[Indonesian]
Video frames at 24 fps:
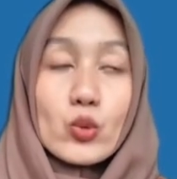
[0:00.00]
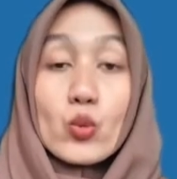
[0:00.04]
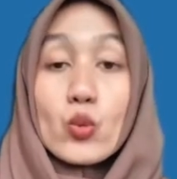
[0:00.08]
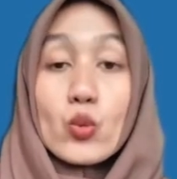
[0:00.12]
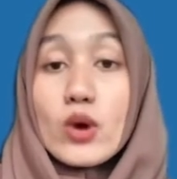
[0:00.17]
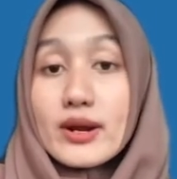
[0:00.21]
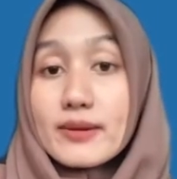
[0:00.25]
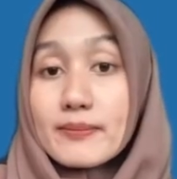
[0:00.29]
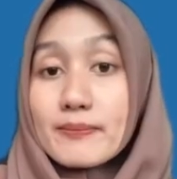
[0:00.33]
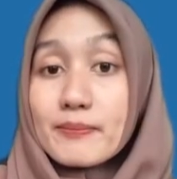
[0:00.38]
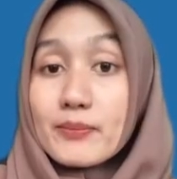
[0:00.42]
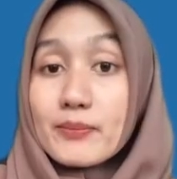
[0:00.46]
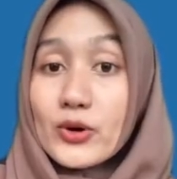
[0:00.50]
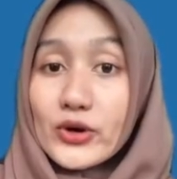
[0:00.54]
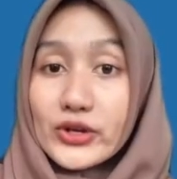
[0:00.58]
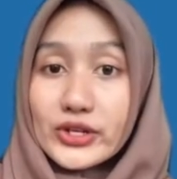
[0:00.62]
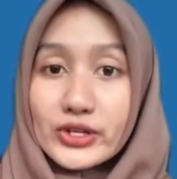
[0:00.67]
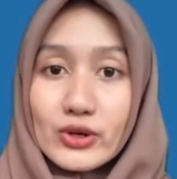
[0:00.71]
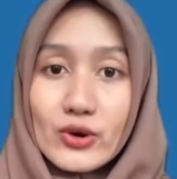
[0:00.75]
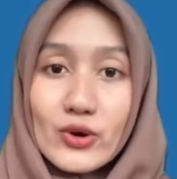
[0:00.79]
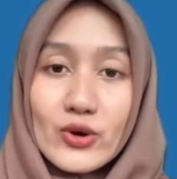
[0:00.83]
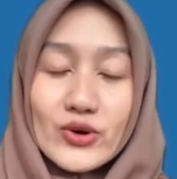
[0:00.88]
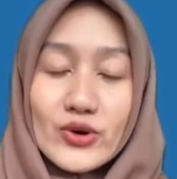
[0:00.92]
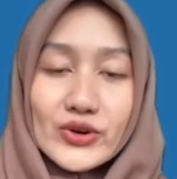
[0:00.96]
1.0
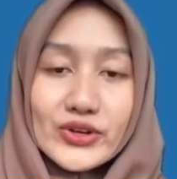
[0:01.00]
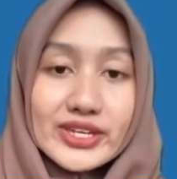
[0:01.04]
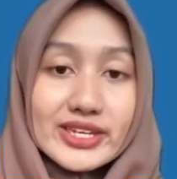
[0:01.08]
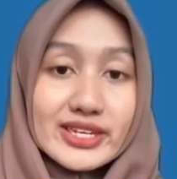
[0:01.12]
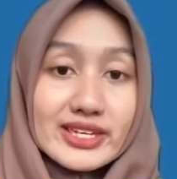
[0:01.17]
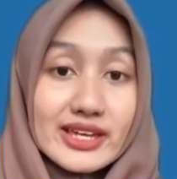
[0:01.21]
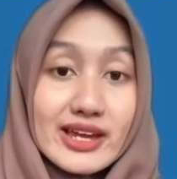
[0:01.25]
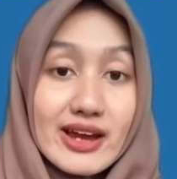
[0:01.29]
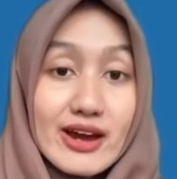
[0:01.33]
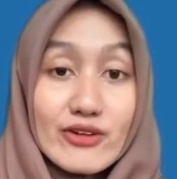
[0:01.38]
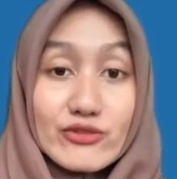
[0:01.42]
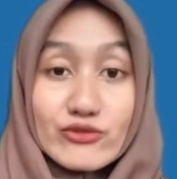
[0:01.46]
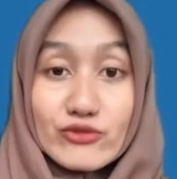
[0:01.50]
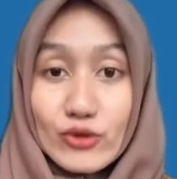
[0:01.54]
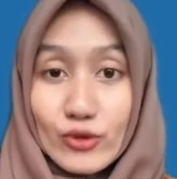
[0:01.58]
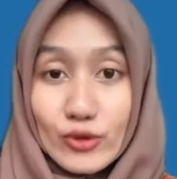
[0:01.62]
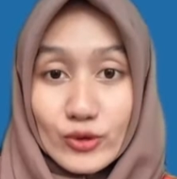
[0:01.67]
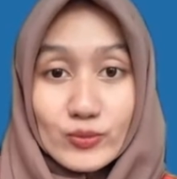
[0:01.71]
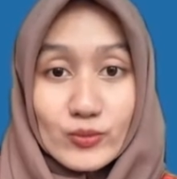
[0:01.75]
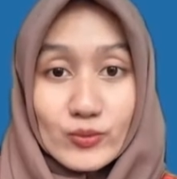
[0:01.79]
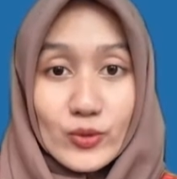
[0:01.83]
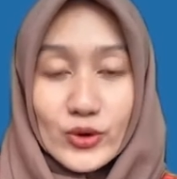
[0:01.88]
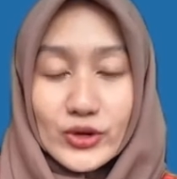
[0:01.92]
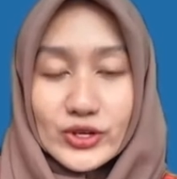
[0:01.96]
hingga
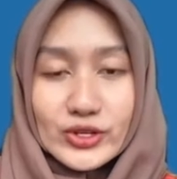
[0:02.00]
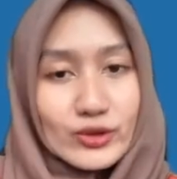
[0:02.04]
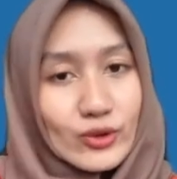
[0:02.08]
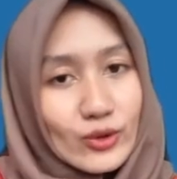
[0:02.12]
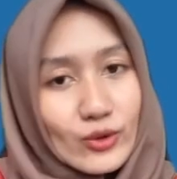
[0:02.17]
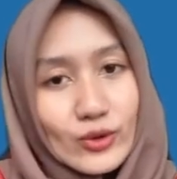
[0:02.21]
4.0.